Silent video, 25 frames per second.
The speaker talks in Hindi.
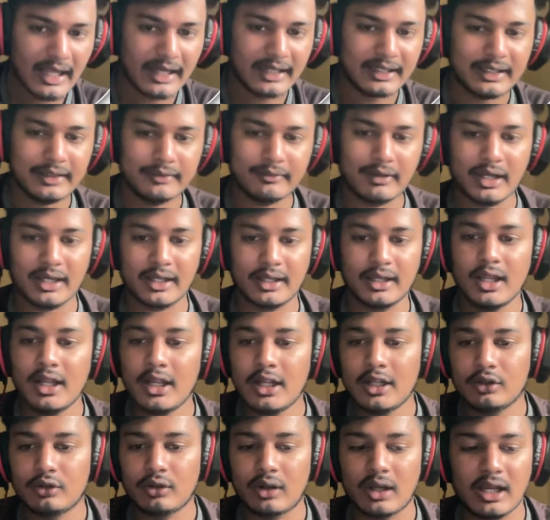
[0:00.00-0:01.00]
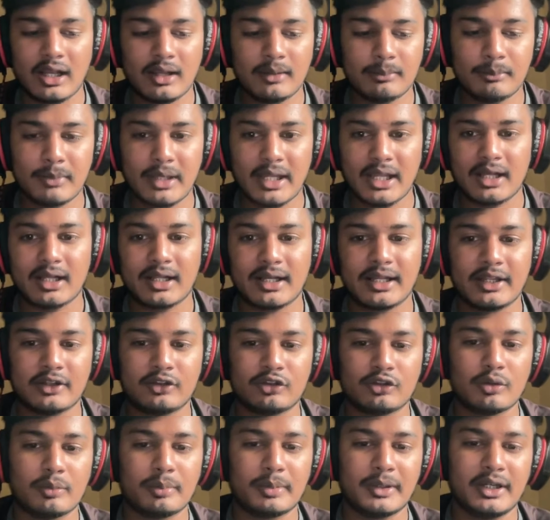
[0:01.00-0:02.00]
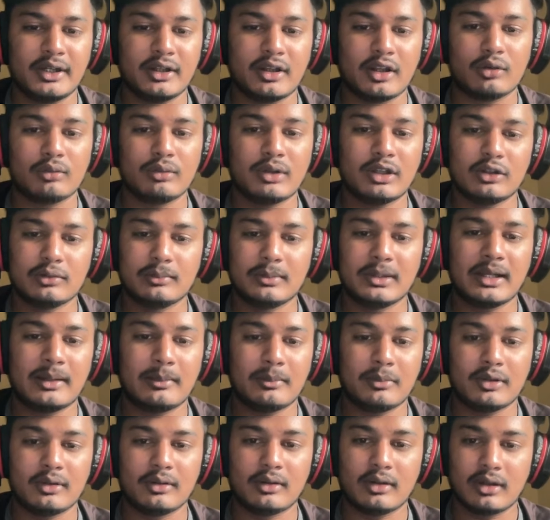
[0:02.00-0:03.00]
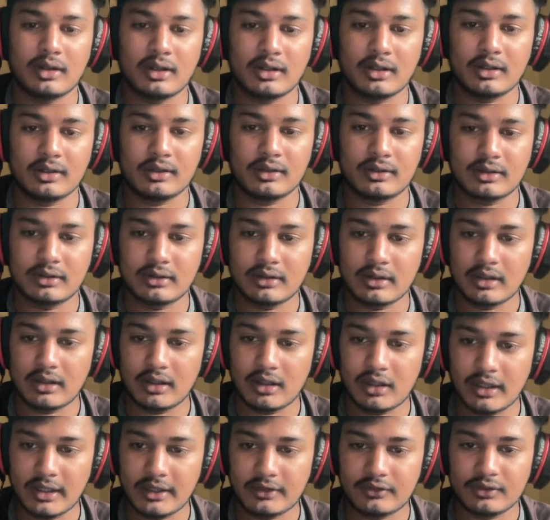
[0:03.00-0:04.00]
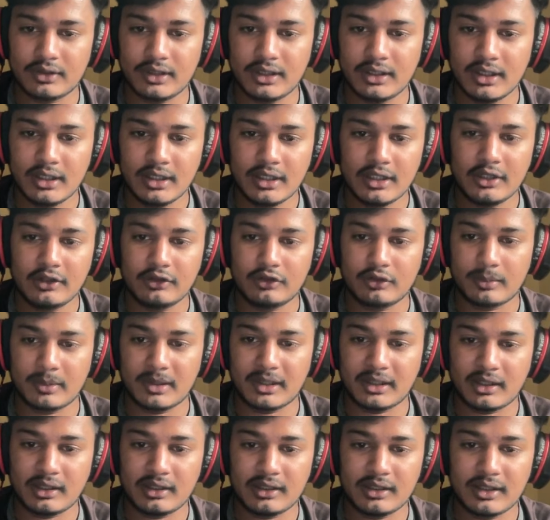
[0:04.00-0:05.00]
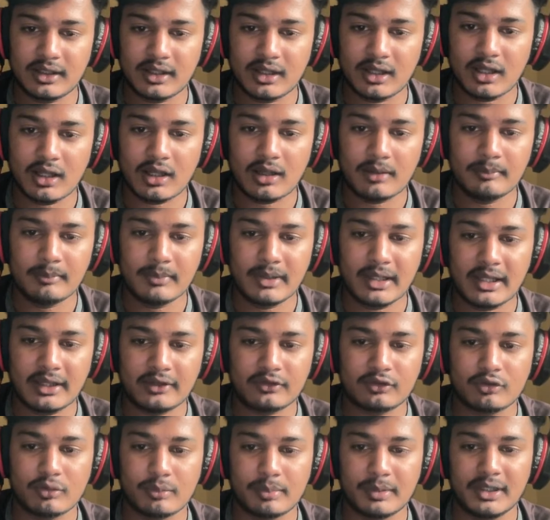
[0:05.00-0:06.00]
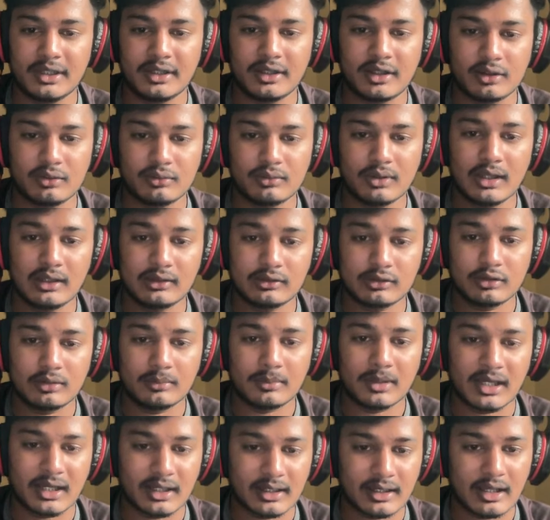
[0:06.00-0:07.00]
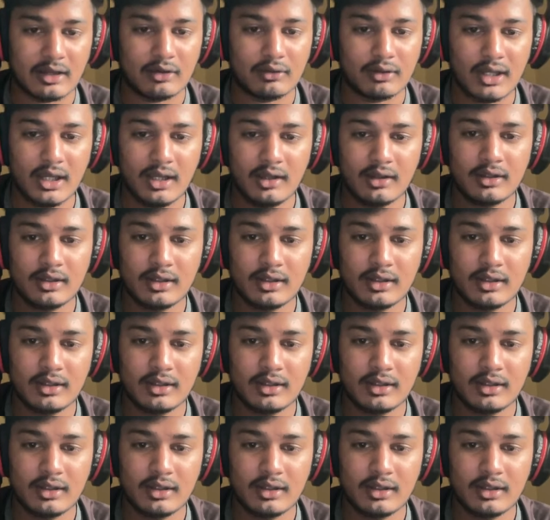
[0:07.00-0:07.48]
एक्टिवा के तो अब मैं अगर एक्स को प्रिंट करूंगा तो मेरा एक्चुअली इसको मैं रन नहीं करा अब मैं एक्स को प्रिंट करूंगा तो हमारा क्या होगा